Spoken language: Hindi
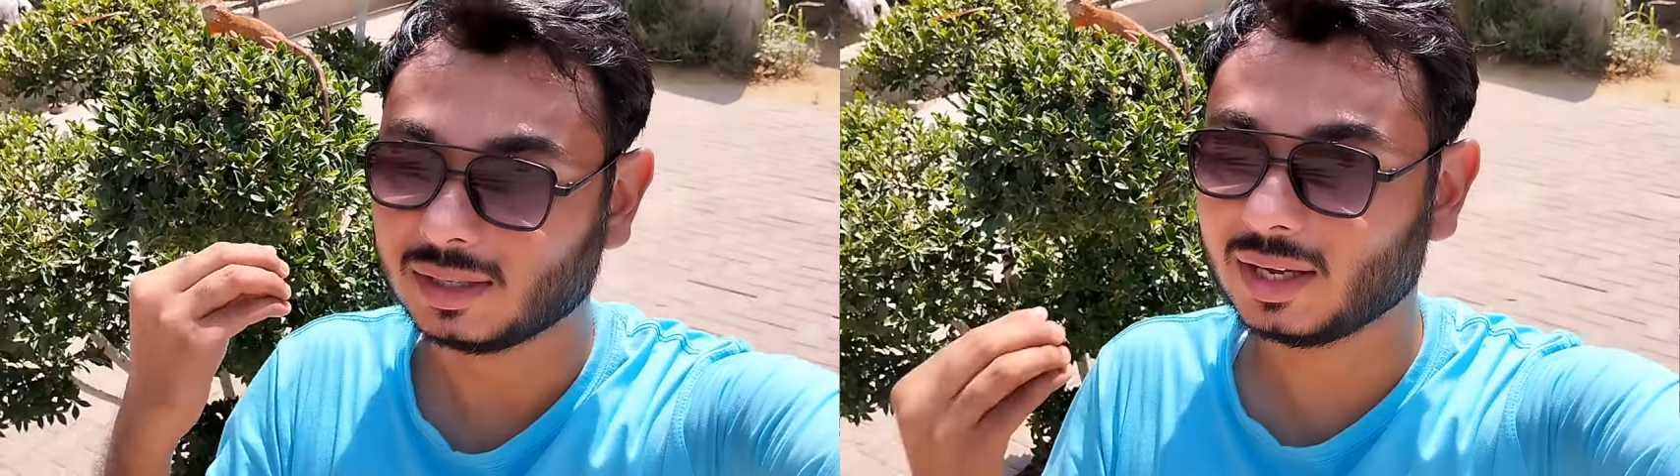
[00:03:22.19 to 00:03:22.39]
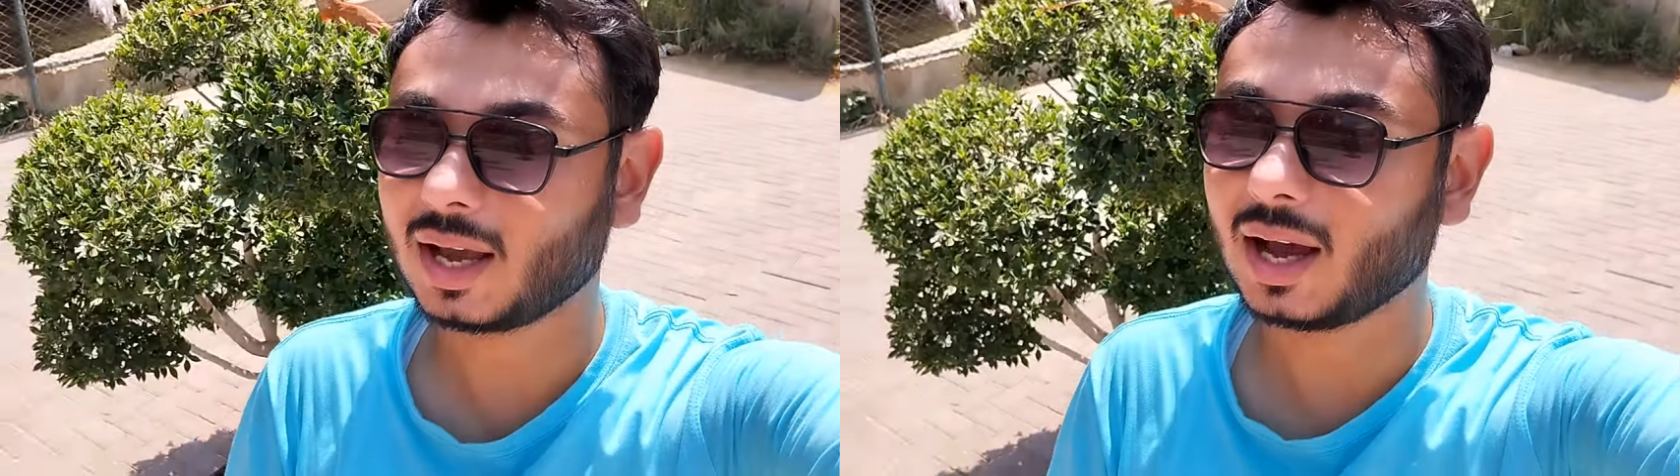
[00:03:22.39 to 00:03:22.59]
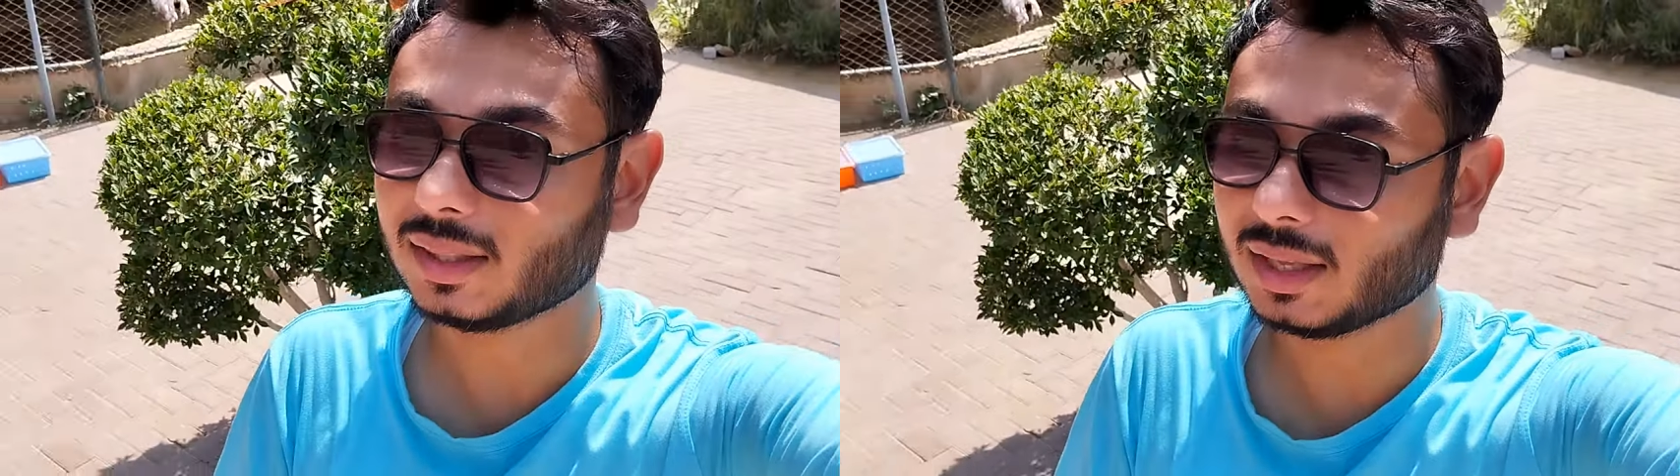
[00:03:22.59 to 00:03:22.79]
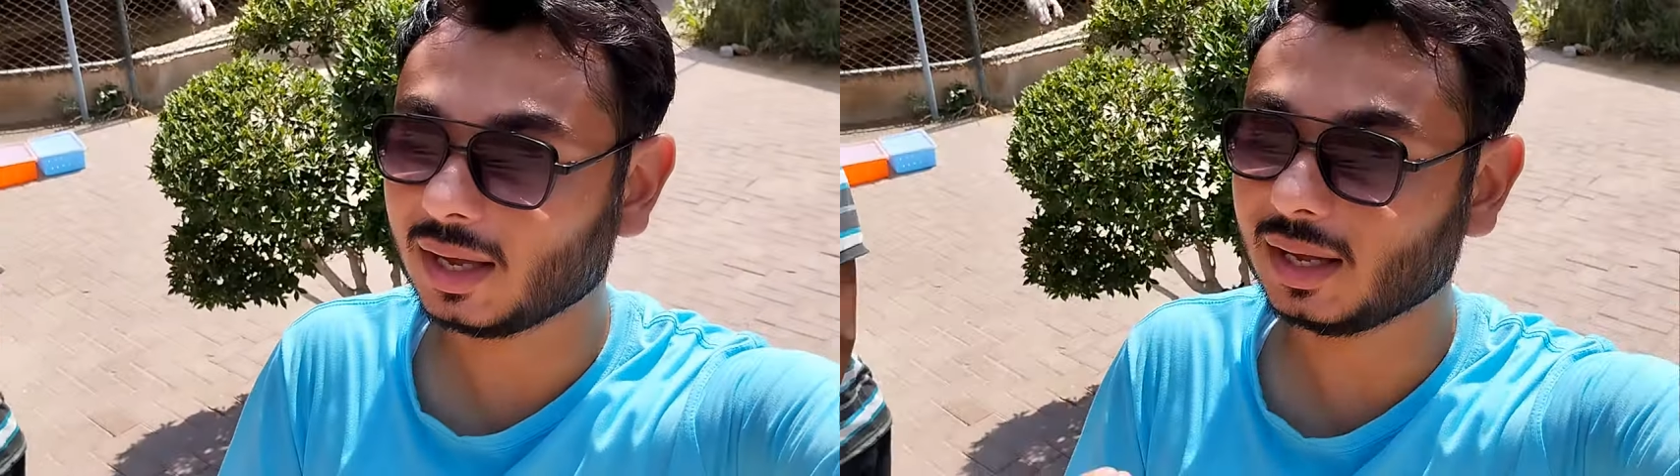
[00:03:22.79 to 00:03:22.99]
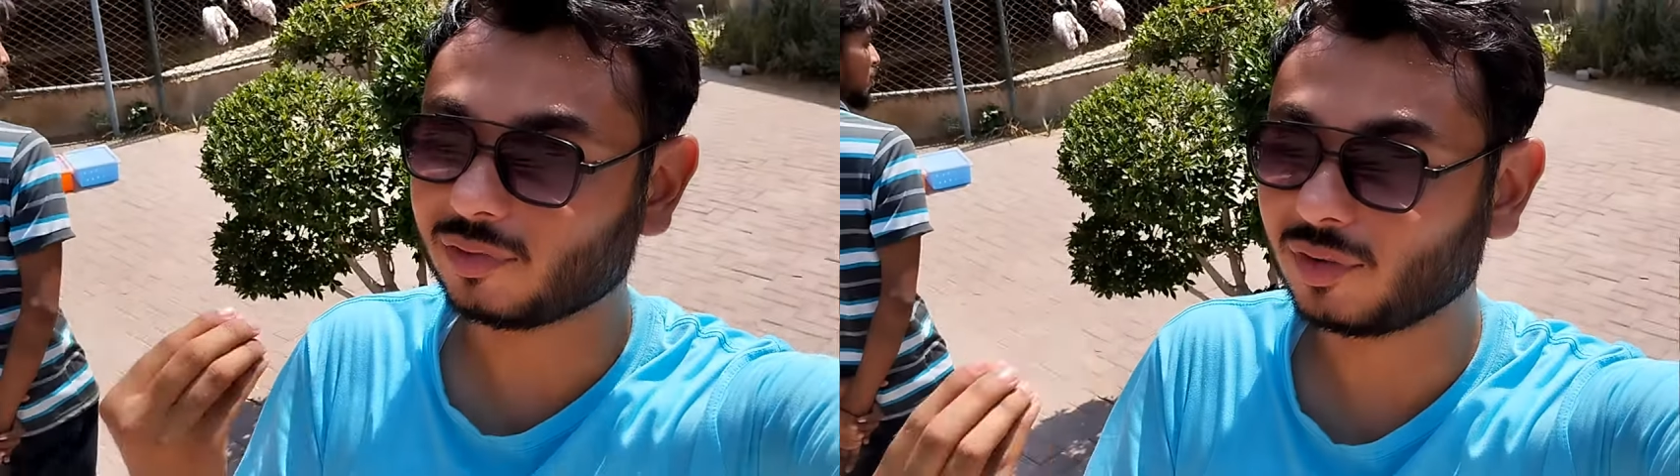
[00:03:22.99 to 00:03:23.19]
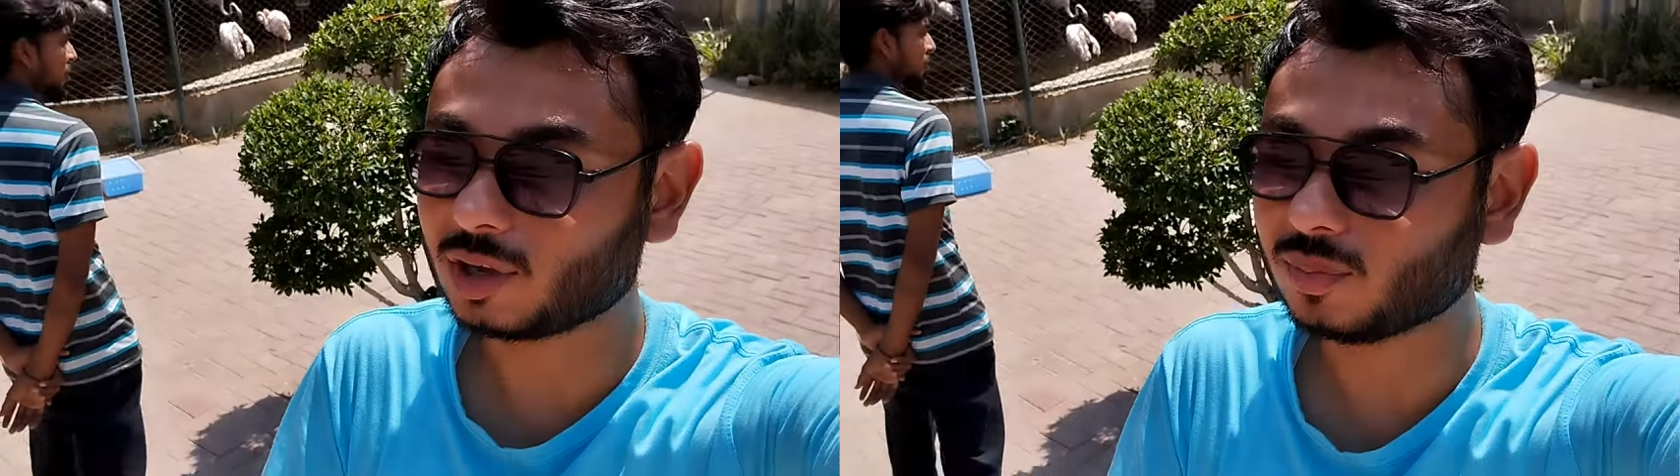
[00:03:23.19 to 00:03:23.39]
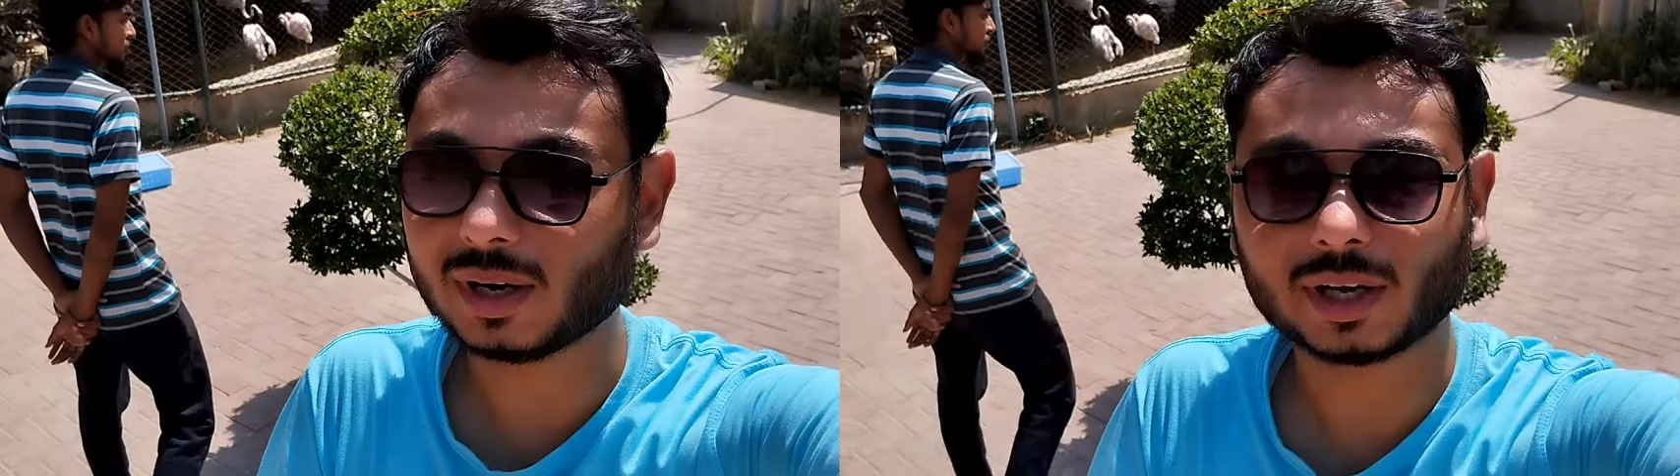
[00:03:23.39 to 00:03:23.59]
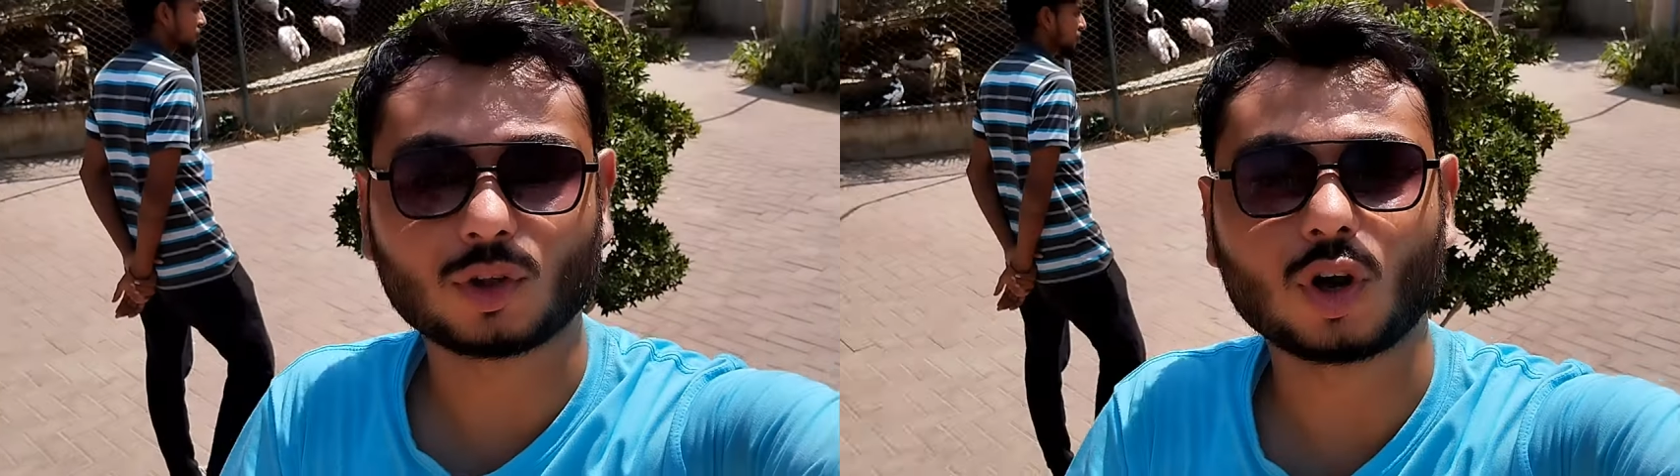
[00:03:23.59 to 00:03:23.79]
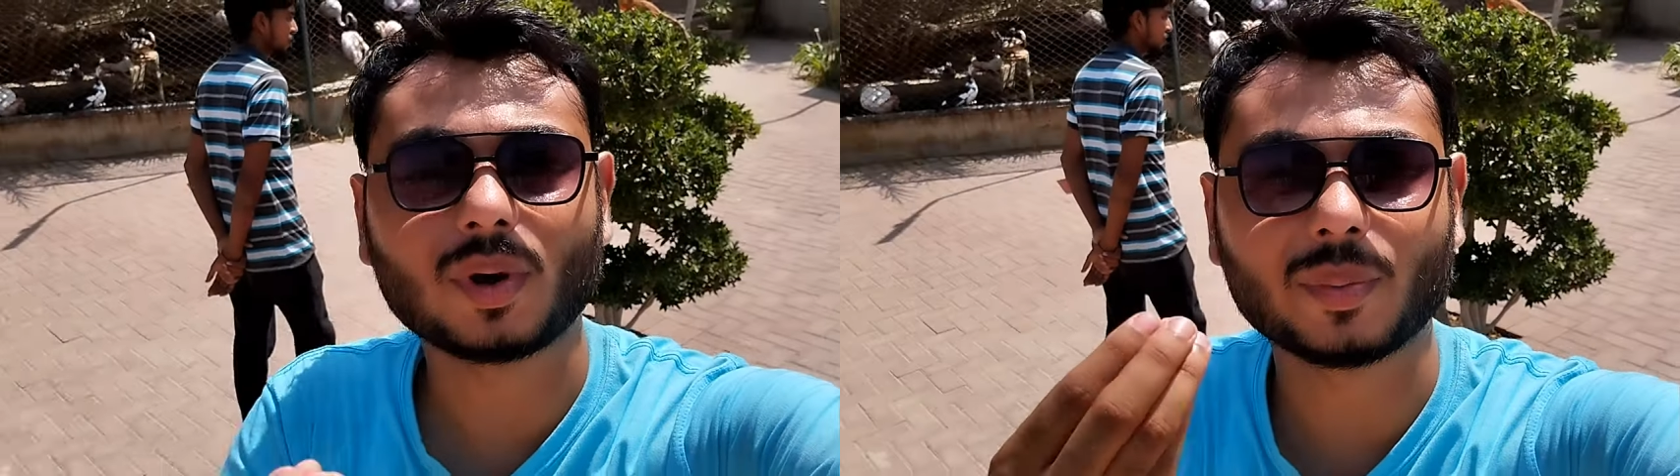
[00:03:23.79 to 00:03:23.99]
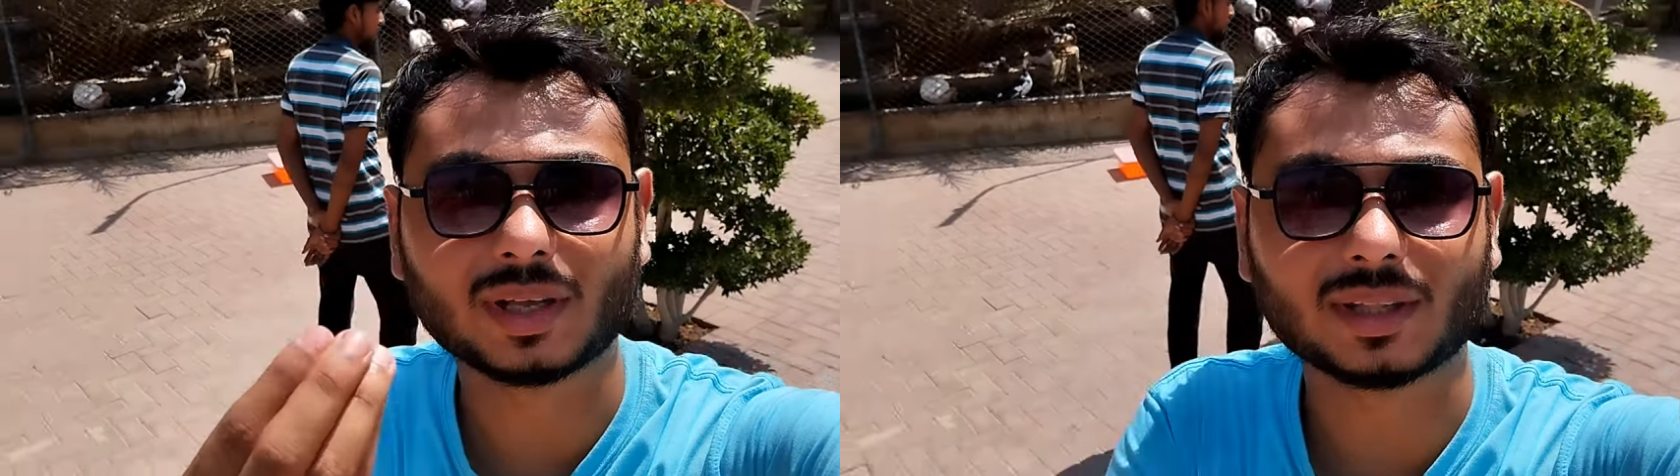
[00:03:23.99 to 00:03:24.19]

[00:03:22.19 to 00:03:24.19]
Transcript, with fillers: ये खाते हैं रिफ़्रेशमेंट के तौर पर मैंने